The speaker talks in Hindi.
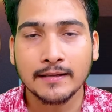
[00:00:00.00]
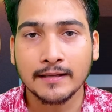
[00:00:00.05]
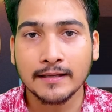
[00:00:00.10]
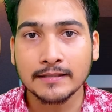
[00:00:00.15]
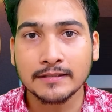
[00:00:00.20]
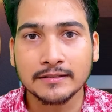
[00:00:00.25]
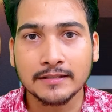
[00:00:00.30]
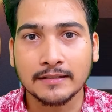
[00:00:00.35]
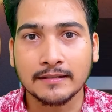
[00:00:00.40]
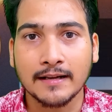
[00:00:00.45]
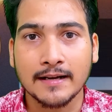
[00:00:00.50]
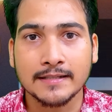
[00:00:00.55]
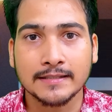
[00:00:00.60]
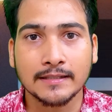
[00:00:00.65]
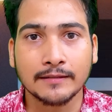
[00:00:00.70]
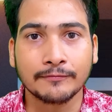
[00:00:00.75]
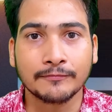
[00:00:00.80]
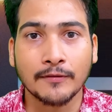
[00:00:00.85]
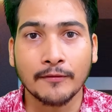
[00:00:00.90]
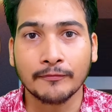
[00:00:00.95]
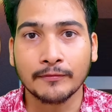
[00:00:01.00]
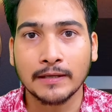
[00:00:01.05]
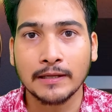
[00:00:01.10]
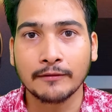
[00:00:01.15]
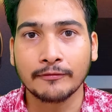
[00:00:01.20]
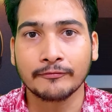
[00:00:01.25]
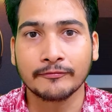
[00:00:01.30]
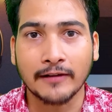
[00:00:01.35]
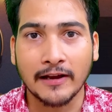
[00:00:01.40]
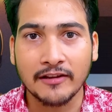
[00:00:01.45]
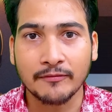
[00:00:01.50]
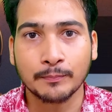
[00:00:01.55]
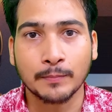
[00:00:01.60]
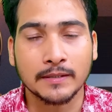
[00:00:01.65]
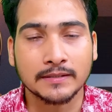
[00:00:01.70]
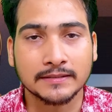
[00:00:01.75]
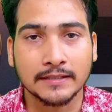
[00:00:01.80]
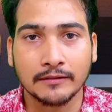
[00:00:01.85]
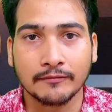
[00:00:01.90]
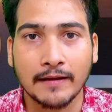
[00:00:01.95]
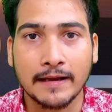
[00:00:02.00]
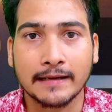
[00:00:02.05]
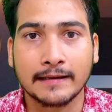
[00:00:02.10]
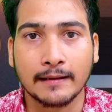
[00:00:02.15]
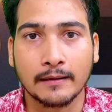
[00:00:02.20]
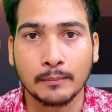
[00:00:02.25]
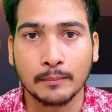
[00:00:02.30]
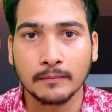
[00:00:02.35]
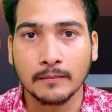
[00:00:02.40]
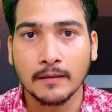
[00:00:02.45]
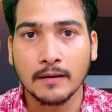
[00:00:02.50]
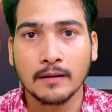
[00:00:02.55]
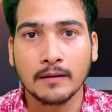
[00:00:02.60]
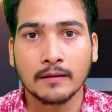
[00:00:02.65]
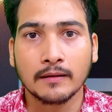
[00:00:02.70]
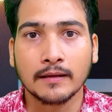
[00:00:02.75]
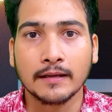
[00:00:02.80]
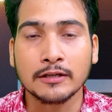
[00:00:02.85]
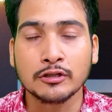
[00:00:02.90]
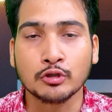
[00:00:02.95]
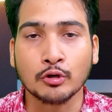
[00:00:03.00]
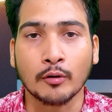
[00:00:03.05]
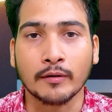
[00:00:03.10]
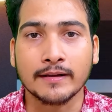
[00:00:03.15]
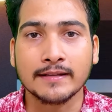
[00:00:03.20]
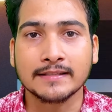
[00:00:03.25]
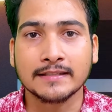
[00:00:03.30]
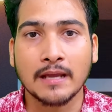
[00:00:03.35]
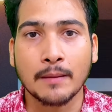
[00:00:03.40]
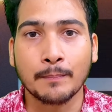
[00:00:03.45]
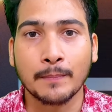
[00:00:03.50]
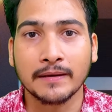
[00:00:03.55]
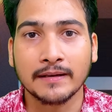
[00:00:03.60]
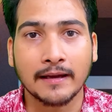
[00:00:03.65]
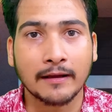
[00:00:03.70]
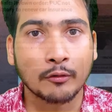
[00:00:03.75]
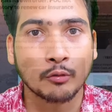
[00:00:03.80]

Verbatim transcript: इस चक्कर से 55 परसेंट व्हीकल इंश्योरेंस के बिना